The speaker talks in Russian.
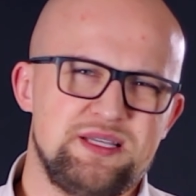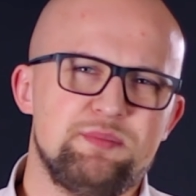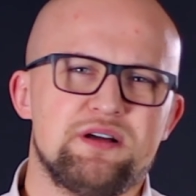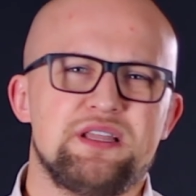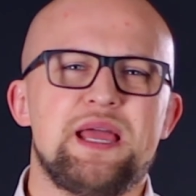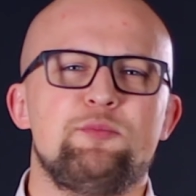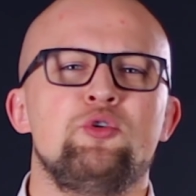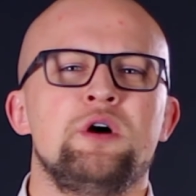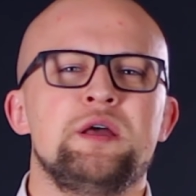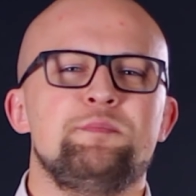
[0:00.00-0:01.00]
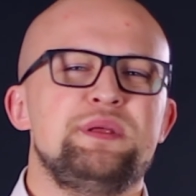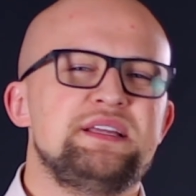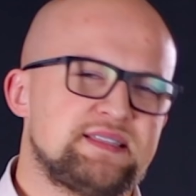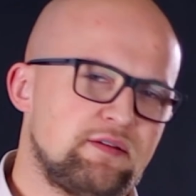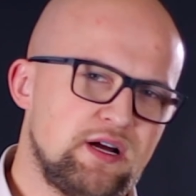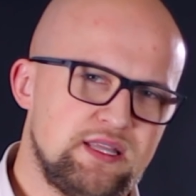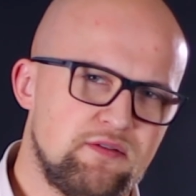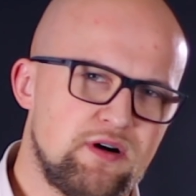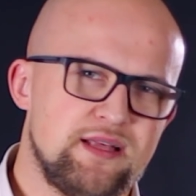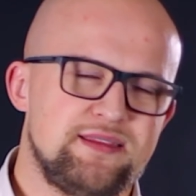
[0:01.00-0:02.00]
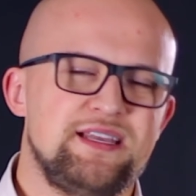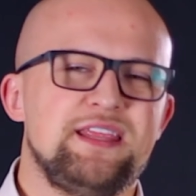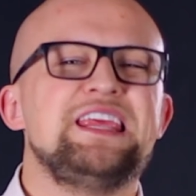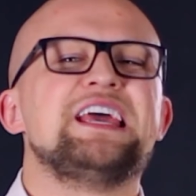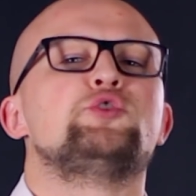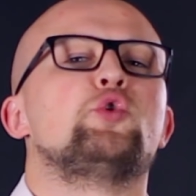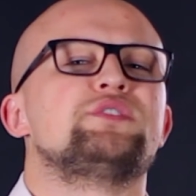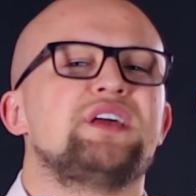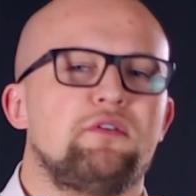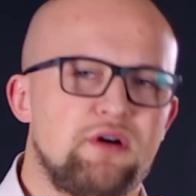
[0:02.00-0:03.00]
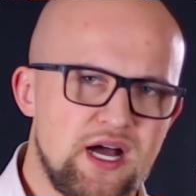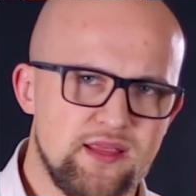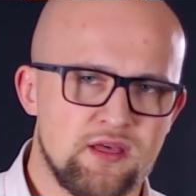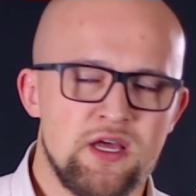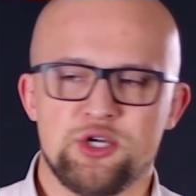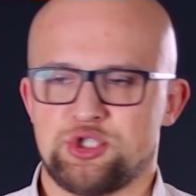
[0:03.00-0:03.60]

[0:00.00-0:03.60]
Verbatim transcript: ты могла ему переставать давать или не додавать,